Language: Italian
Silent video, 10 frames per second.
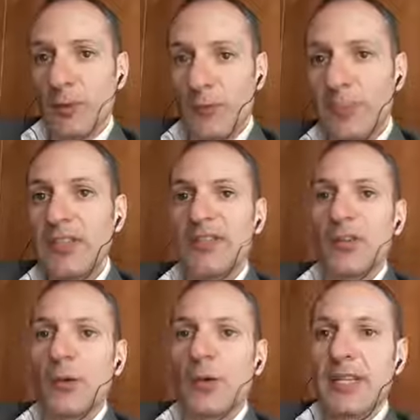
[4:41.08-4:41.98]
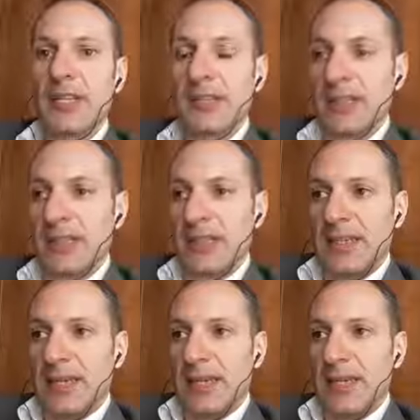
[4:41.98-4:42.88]
convinzioni
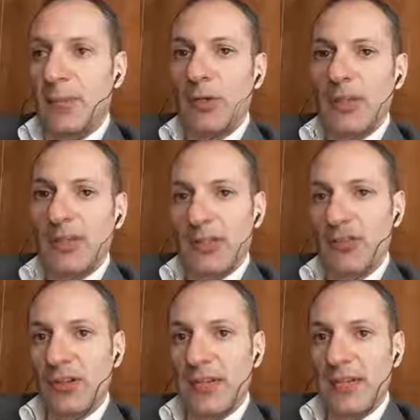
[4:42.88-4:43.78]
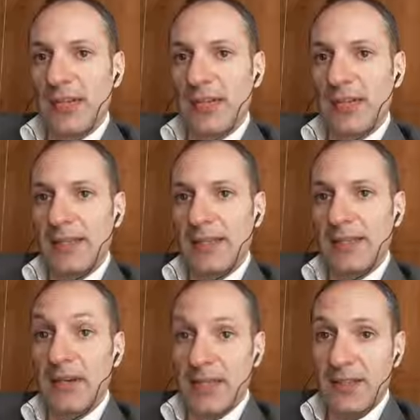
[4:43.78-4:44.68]
e modi di ragionare
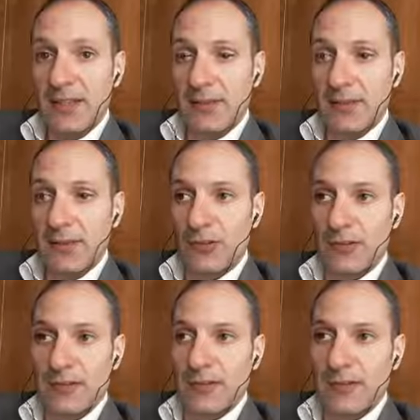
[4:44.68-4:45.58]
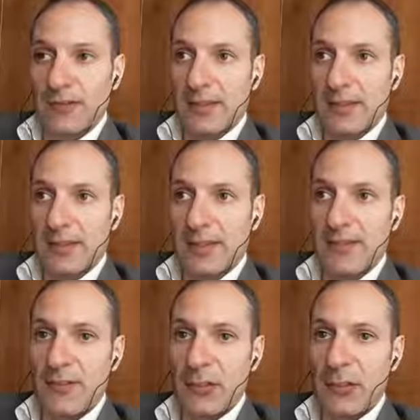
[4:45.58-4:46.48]
eh, vecchi, cioè
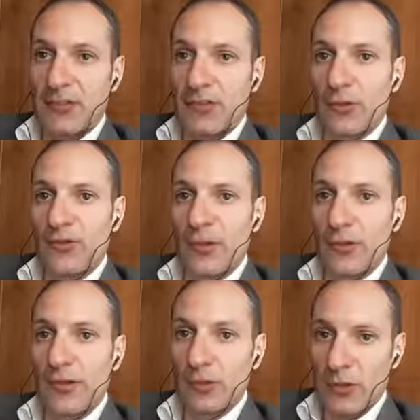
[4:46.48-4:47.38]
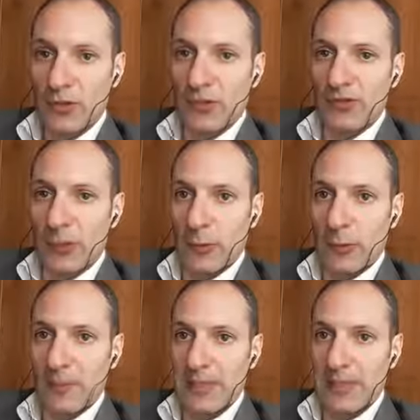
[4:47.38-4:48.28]
che fino ad oggi non ci hanno fatto raggiungere
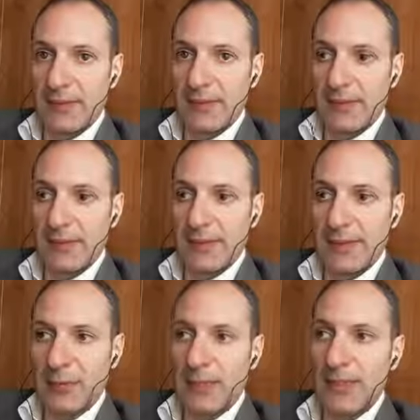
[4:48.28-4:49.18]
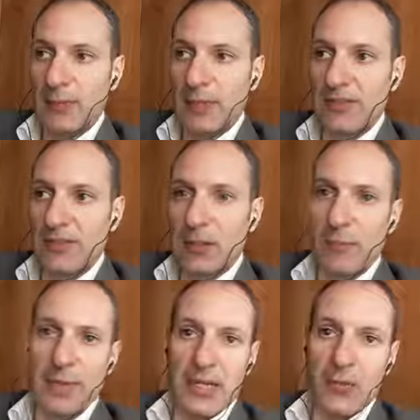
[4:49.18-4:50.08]
quegli obiettivi. E quindi qua c'è
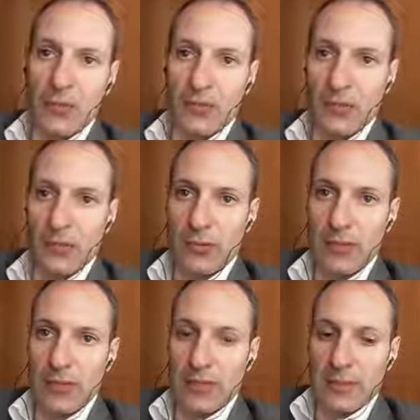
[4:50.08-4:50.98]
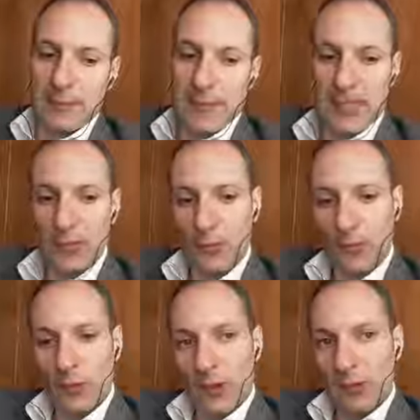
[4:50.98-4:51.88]
un paradosso, perché
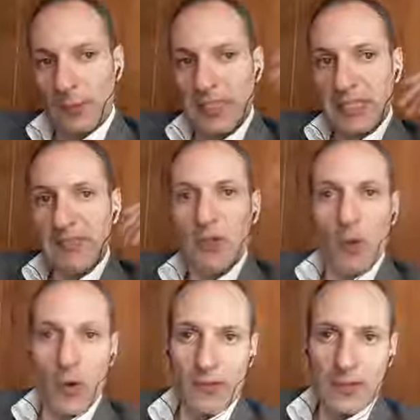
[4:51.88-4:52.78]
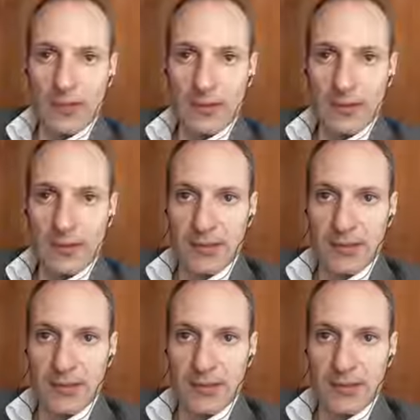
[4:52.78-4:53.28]
tu vuoi obiettivi nuovi,